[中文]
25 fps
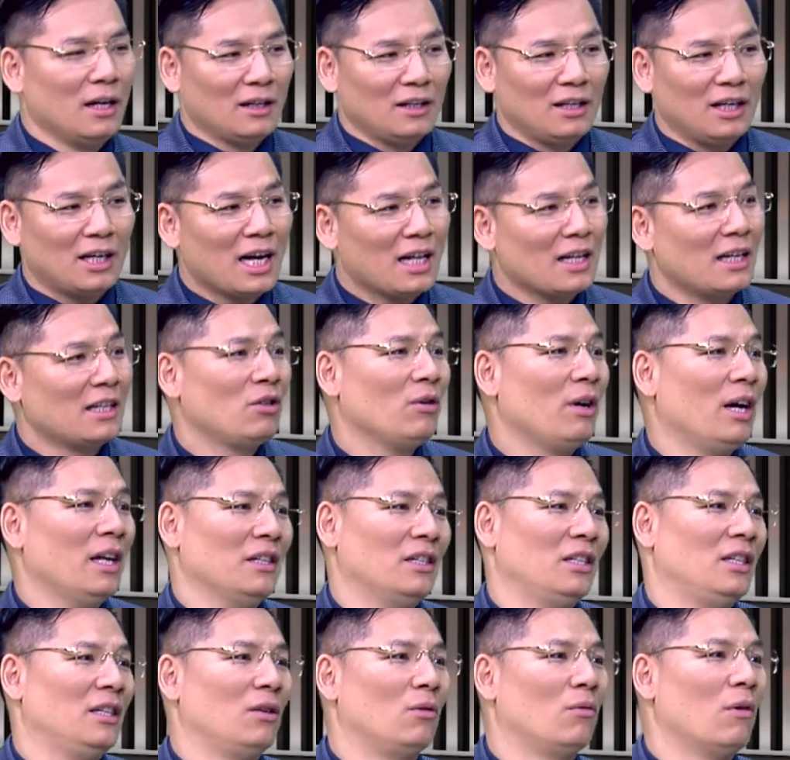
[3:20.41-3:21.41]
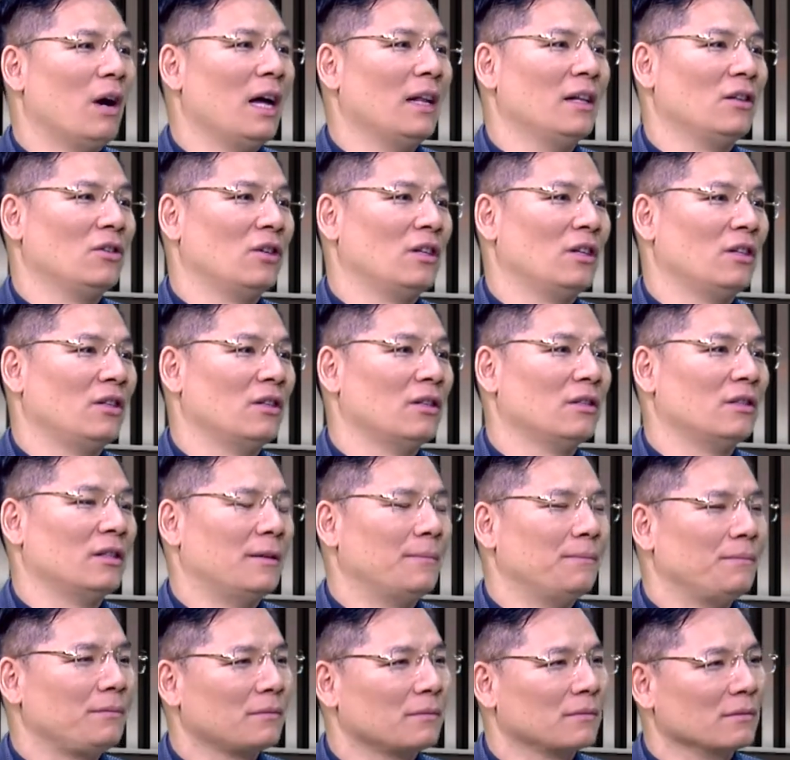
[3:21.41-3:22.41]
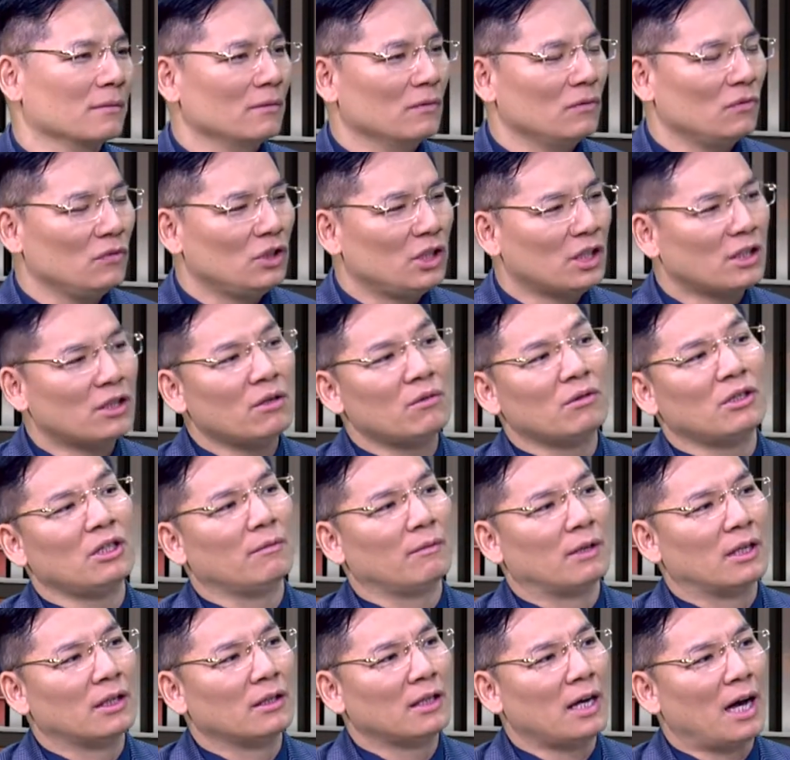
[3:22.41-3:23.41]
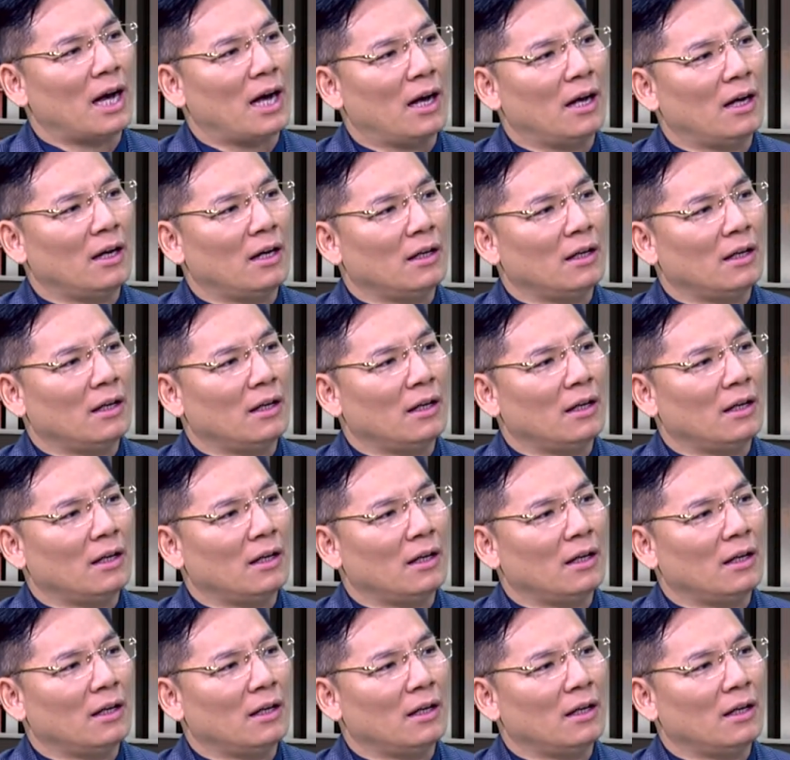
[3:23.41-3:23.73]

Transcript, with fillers: 一看呢就很奇怪的，觉得这个人，像这种情况下，